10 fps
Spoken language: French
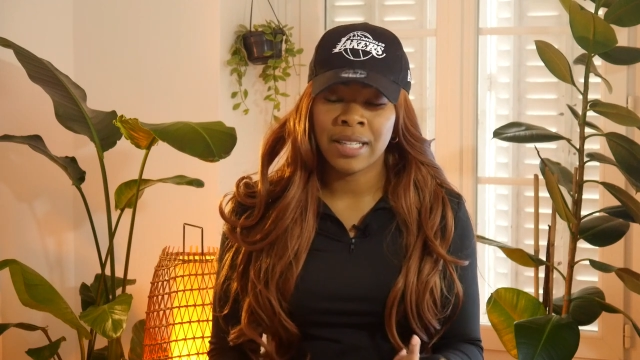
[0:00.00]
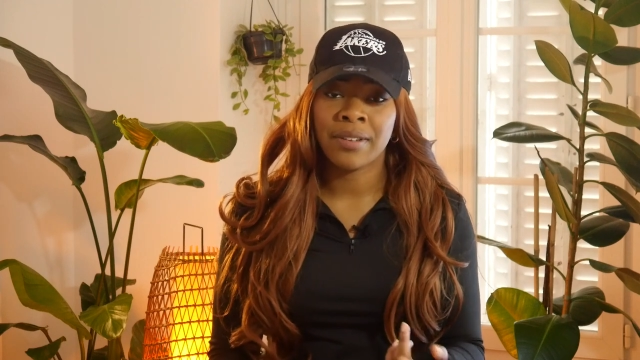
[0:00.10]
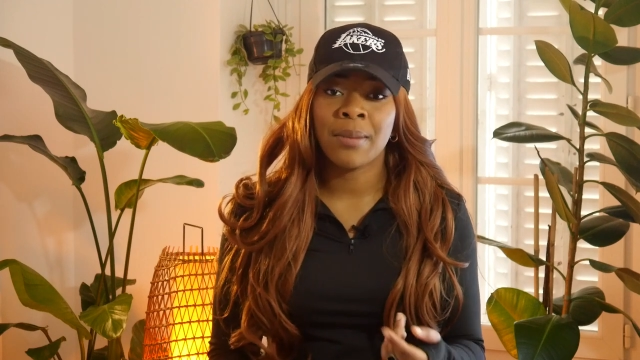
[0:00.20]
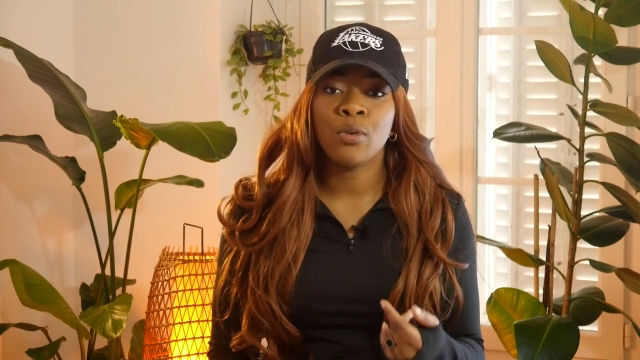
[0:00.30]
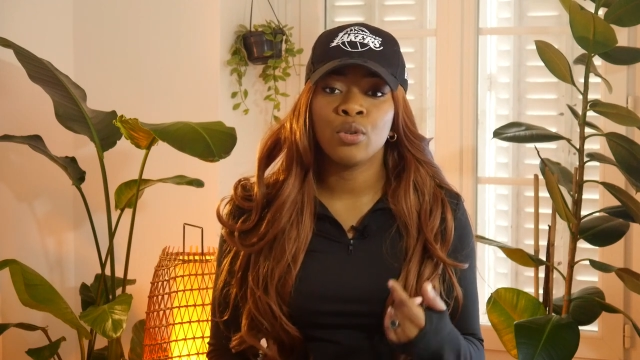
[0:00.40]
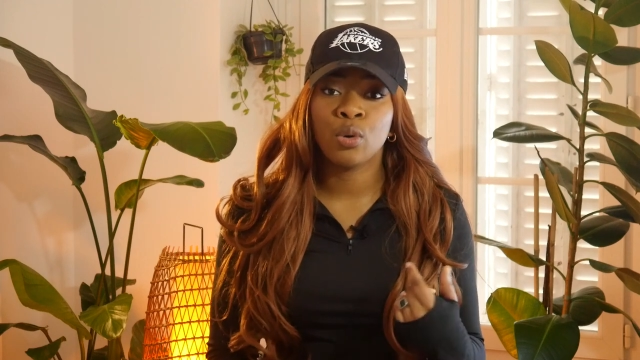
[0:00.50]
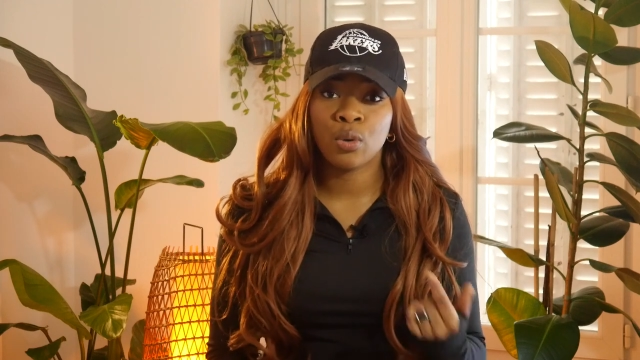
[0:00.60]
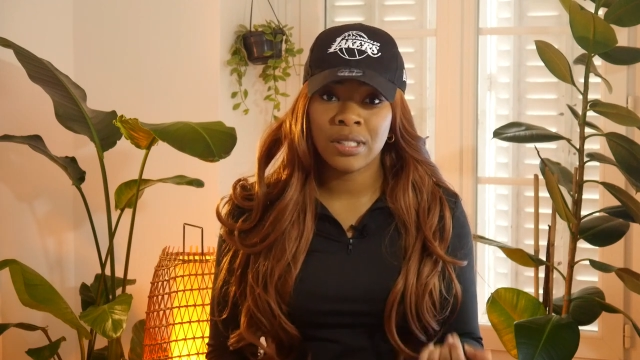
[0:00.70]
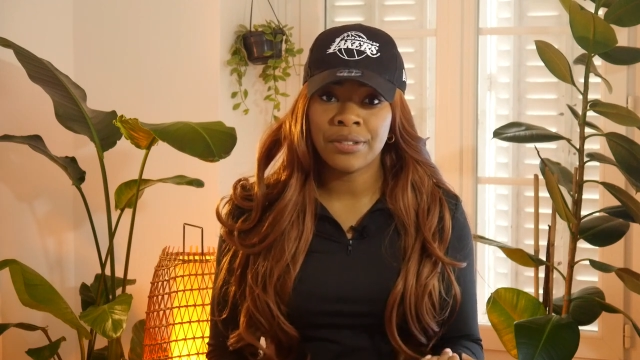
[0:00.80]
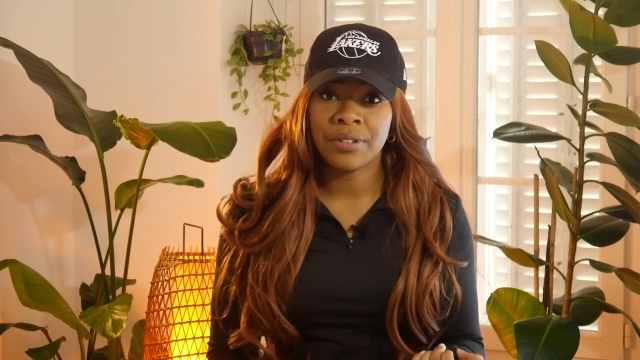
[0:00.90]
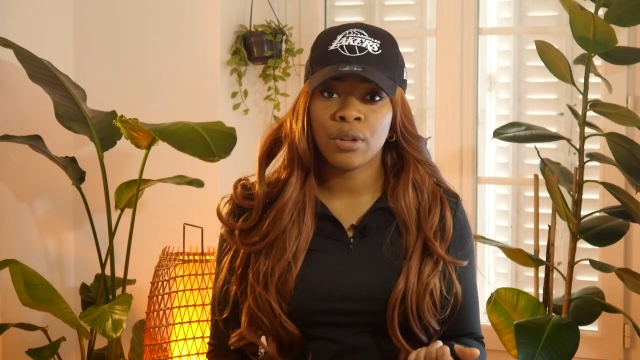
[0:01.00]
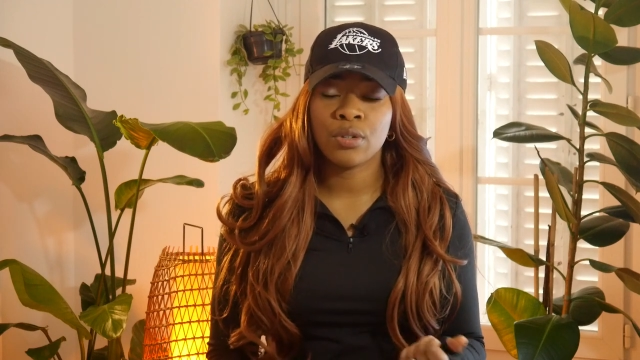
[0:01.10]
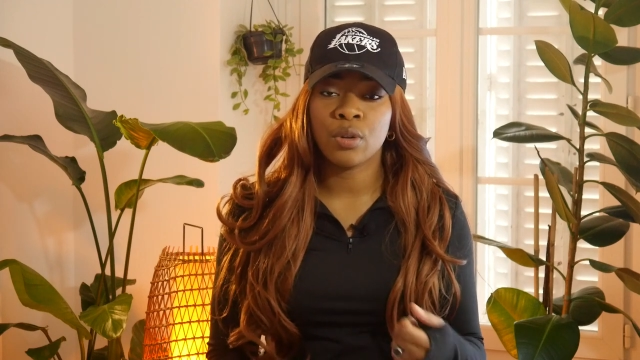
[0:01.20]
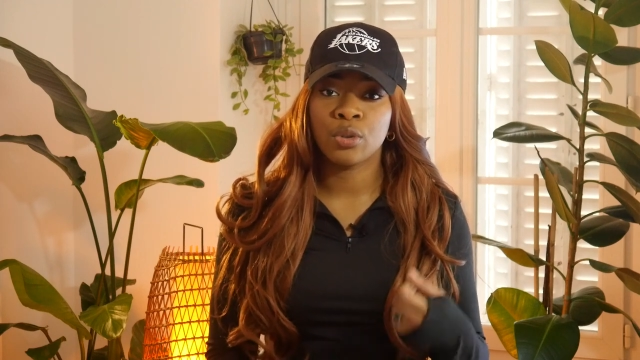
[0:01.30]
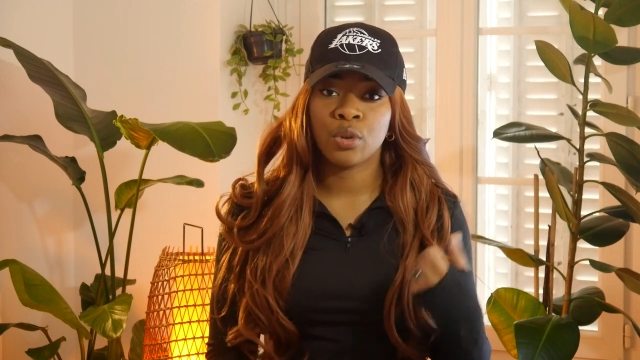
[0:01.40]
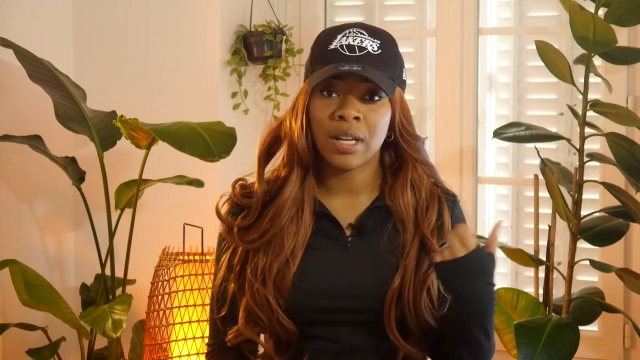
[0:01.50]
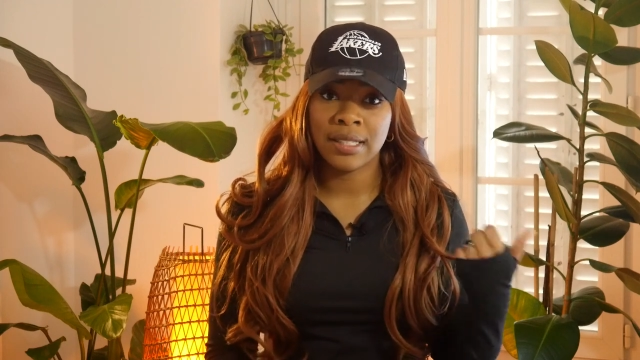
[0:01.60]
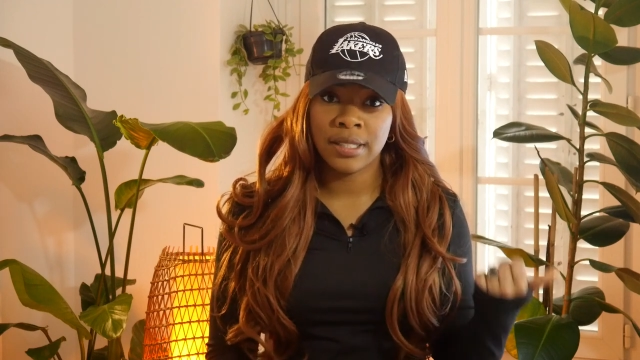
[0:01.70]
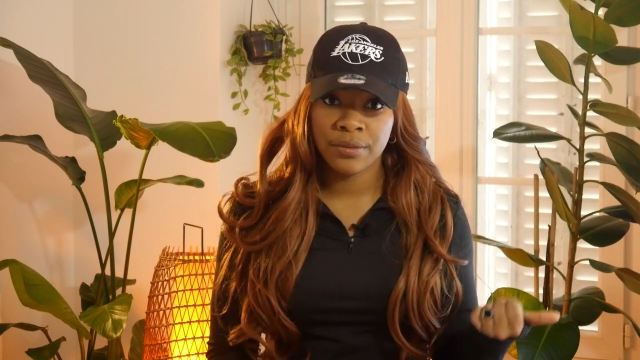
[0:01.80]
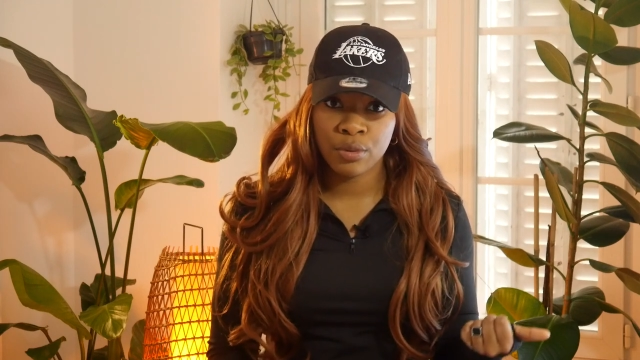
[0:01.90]
Il y a vraiment une grosse différence entre
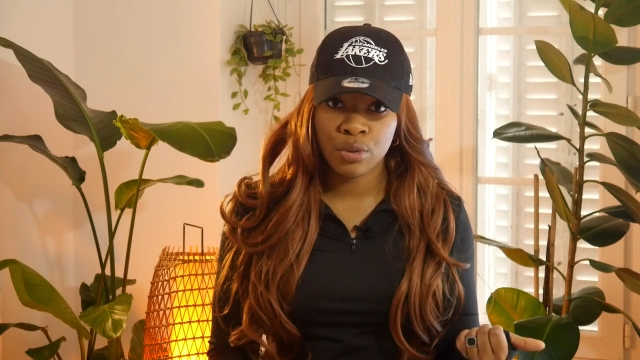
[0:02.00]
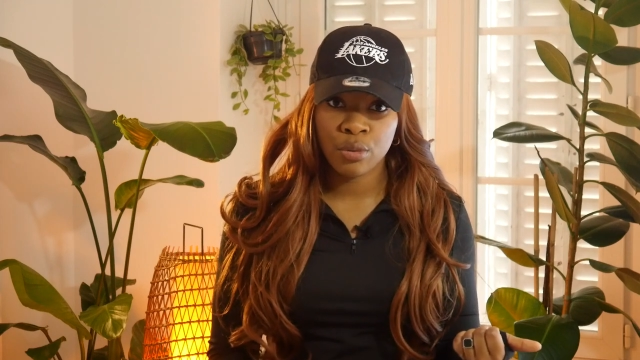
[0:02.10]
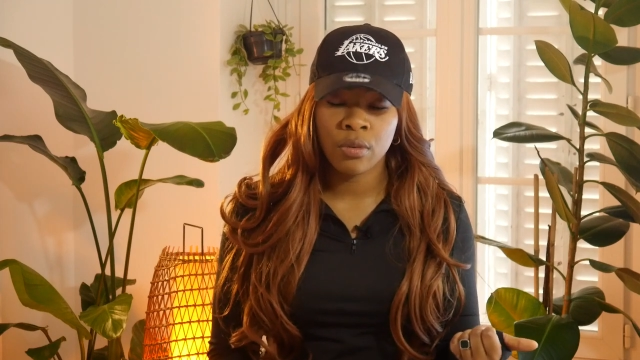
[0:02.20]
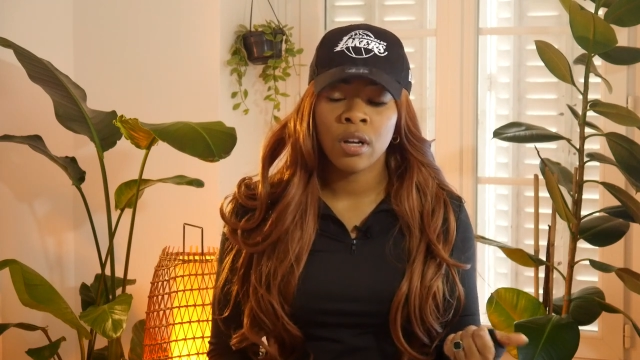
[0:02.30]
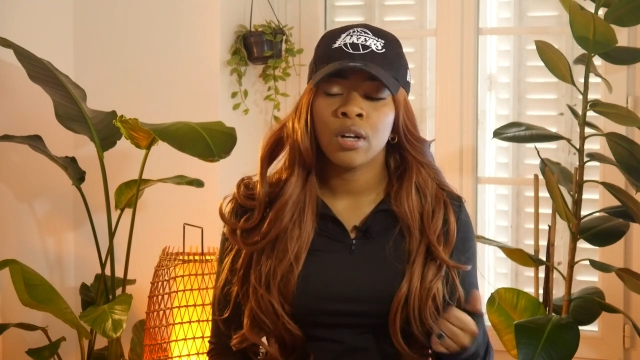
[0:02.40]
la diffusion,